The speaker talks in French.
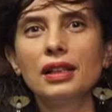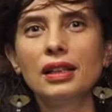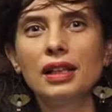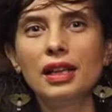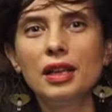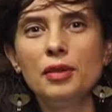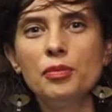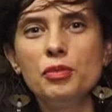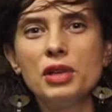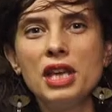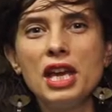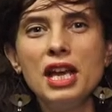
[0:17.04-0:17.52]

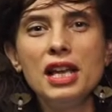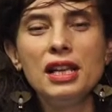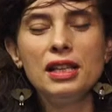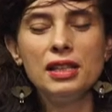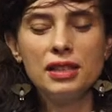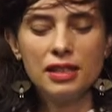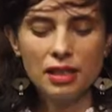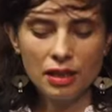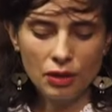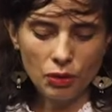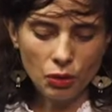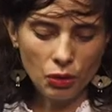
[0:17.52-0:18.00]

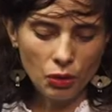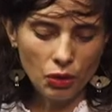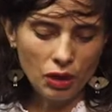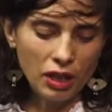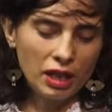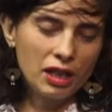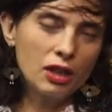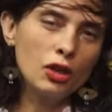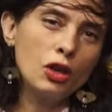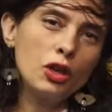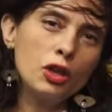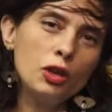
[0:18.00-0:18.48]
Les c'est un
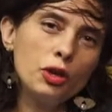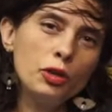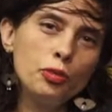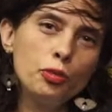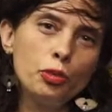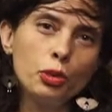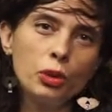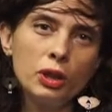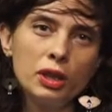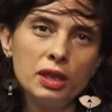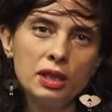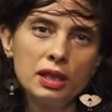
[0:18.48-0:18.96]
recueil
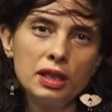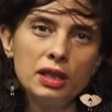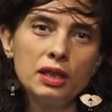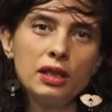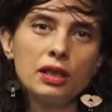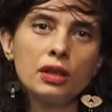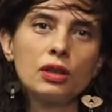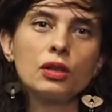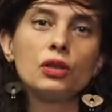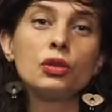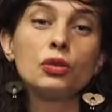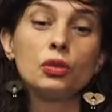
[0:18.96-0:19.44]

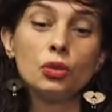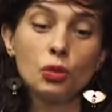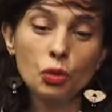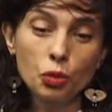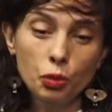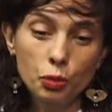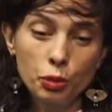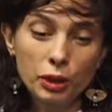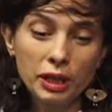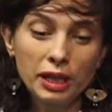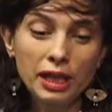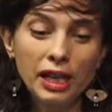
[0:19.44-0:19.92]
poétique euh, de
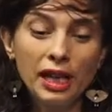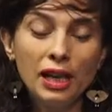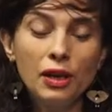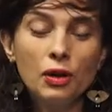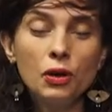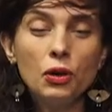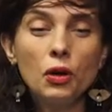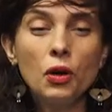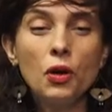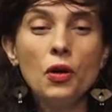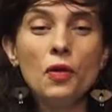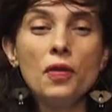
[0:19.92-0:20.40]
Rupi
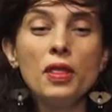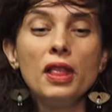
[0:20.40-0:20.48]
Kaur